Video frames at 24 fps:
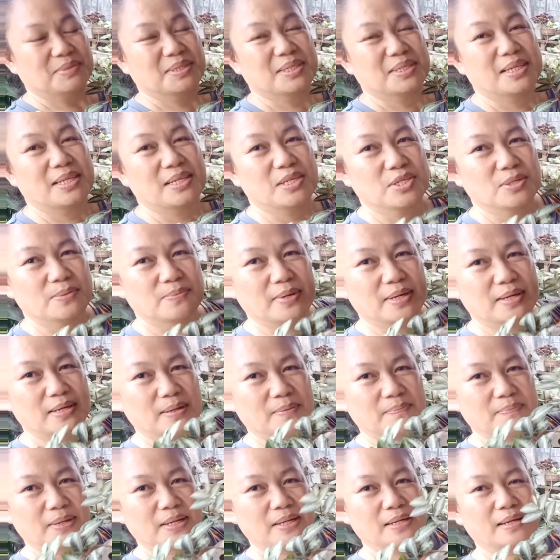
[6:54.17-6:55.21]
Kasi hindi siya
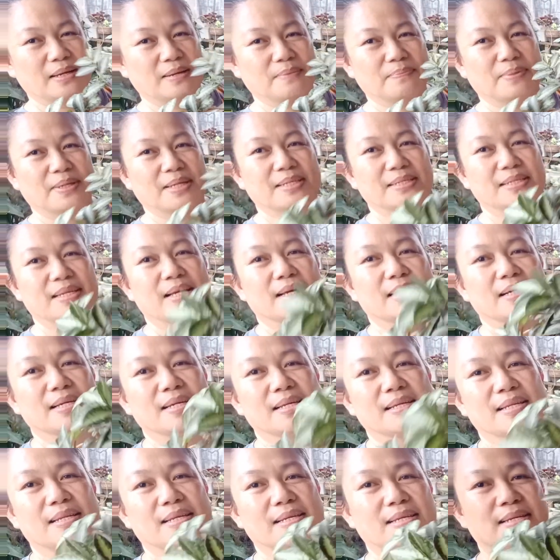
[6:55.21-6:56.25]
mahirap alagaan para sa
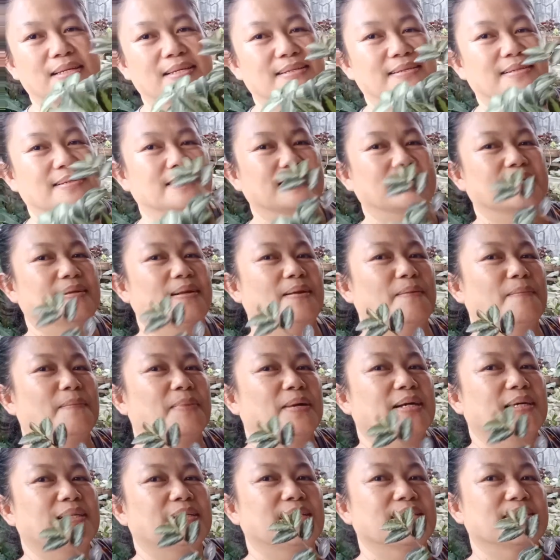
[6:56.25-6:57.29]
akin, ayan.
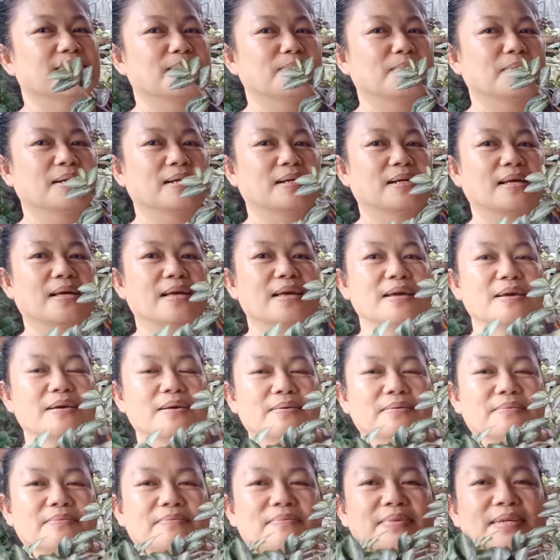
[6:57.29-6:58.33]
Paganda sa mga
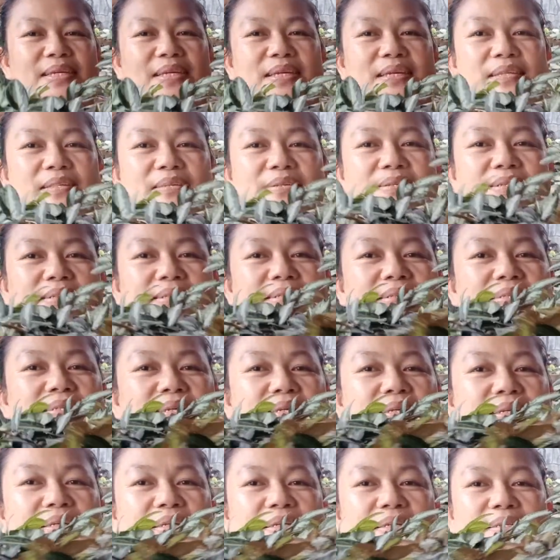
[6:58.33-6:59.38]
beginners,
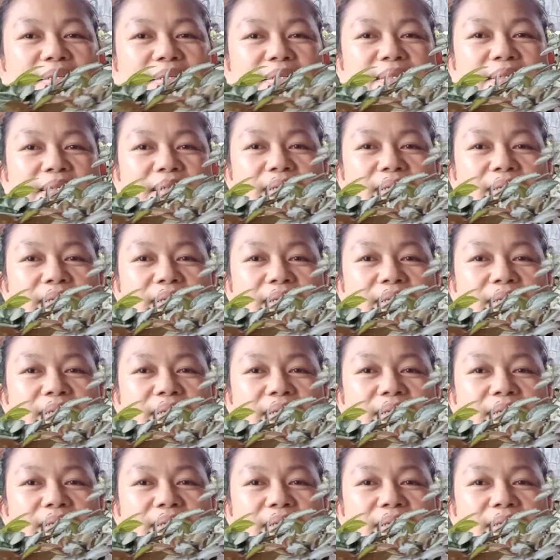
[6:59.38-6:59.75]
ayan